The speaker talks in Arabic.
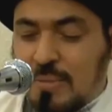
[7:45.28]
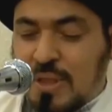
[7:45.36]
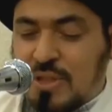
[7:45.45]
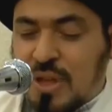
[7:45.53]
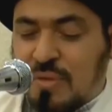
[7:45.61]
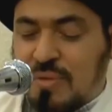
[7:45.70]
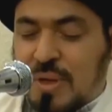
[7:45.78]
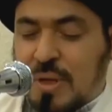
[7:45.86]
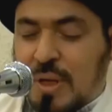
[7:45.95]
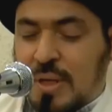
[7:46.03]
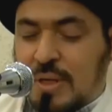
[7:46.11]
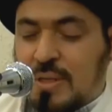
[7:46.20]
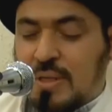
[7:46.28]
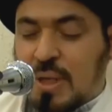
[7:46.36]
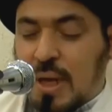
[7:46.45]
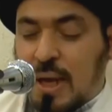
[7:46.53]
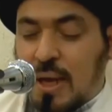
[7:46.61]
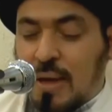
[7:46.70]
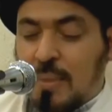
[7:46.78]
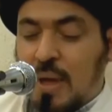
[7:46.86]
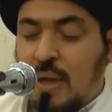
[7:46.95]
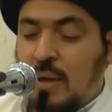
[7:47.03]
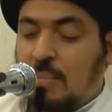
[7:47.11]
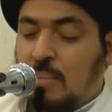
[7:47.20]
جعفر عليه السلام
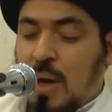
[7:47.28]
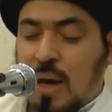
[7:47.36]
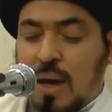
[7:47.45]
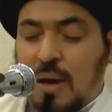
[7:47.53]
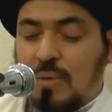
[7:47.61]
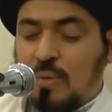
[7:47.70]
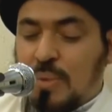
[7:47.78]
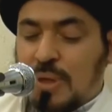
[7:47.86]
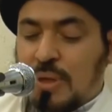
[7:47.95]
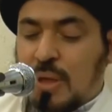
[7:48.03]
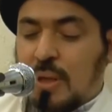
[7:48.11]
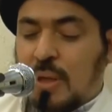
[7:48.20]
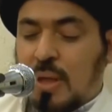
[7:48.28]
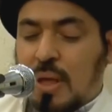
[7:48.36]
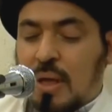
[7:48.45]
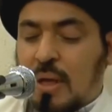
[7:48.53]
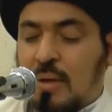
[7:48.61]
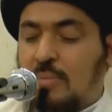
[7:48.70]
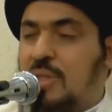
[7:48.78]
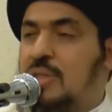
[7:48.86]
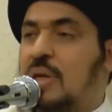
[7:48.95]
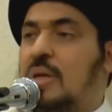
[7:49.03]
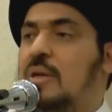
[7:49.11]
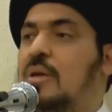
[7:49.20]
ما عبد الله
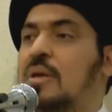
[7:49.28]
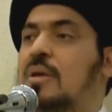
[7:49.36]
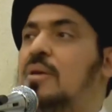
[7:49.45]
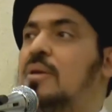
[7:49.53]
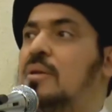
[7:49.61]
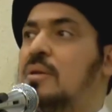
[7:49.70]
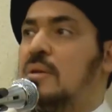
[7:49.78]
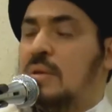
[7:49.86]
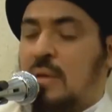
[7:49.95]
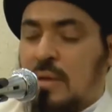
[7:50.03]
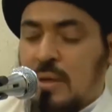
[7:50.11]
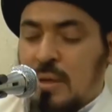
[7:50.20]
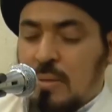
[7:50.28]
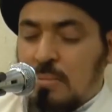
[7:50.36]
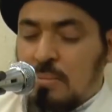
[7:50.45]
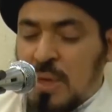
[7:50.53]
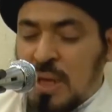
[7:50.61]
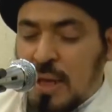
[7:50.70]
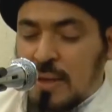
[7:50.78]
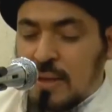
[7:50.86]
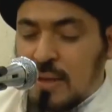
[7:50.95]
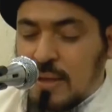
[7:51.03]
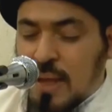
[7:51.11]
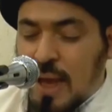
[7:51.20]
بشيء من
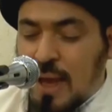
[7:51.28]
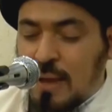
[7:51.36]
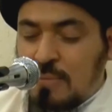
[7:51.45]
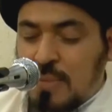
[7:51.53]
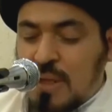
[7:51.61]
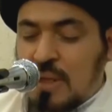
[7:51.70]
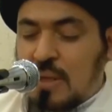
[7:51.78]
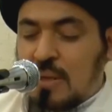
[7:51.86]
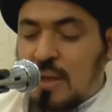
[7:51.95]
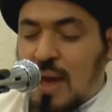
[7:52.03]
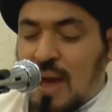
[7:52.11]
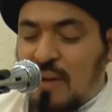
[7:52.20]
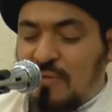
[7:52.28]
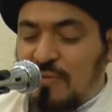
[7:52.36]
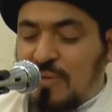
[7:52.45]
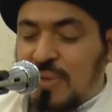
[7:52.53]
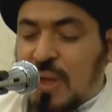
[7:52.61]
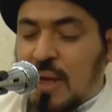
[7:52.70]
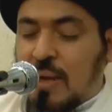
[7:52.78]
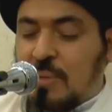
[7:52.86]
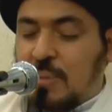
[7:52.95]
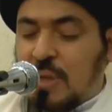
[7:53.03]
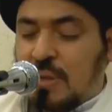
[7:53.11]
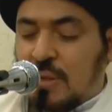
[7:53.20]
التحميد افضل
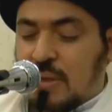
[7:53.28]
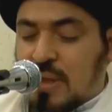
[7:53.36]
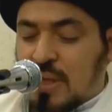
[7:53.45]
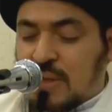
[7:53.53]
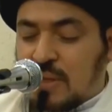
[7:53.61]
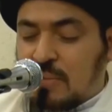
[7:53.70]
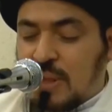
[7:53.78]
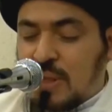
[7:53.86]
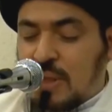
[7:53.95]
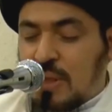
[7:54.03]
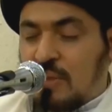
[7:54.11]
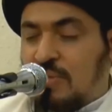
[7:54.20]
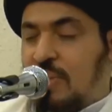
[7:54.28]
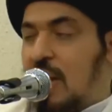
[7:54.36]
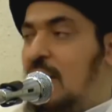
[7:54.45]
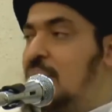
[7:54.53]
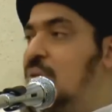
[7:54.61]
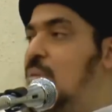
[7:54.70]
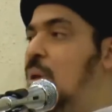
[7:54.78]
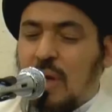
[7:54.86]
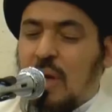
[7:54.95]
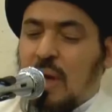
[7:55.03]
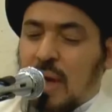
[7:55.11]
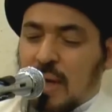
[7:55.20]
من تسبيح فاطمه
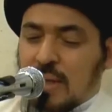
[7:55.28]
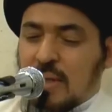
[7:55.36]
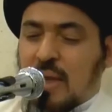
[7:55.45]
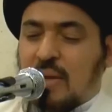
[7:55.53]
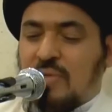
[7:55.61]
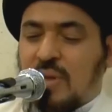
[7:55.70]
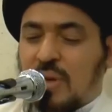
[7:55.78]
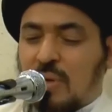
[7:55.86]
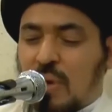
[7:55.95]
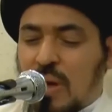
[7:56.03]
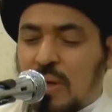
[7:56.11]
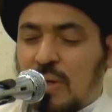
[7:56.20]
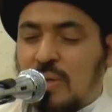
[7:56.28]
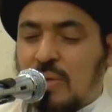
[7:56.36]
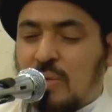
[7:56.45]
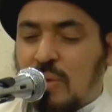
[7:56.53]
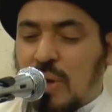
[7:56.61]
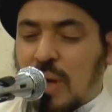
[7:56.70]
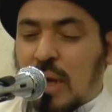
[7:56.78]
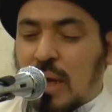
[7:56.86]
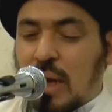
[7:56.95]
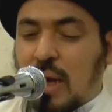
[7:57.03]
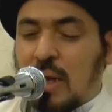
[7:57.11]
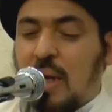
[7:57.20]
حتى في روايه اخرى
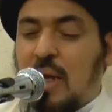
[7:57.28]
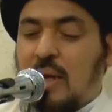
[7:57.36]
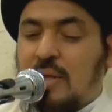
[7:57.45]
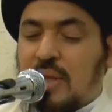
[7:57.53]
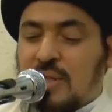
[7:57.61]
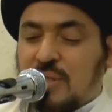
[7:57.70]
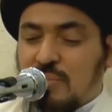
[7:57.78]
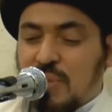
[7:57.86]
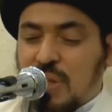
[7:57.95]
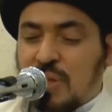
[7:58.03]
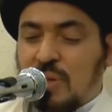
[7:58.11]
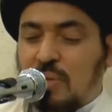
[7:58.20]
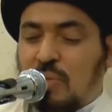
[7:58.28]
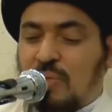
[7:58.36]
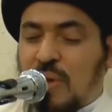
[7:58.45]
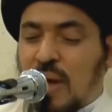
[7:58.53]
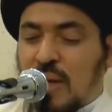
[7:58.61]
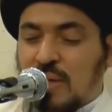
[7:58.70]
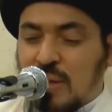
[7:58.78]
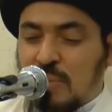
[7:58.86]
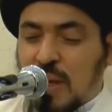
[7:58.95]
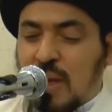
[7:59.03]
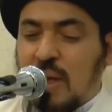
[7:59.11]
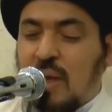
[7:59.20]
قال تسبيح
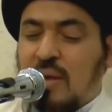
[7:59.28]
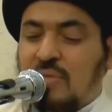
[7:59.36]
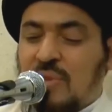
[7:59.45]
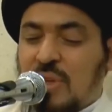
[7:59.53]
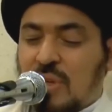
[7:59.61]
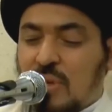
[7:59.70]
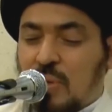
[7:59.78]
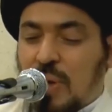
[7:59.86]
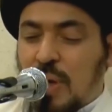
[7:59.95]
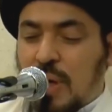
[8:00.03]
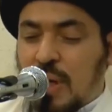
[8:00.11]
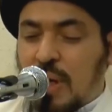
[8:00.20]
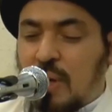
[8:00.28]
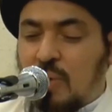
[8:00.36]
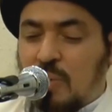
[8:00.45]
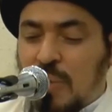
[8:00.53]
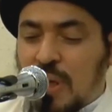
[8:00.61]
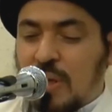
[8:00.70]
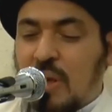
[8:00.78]
فاطمه في كل يوم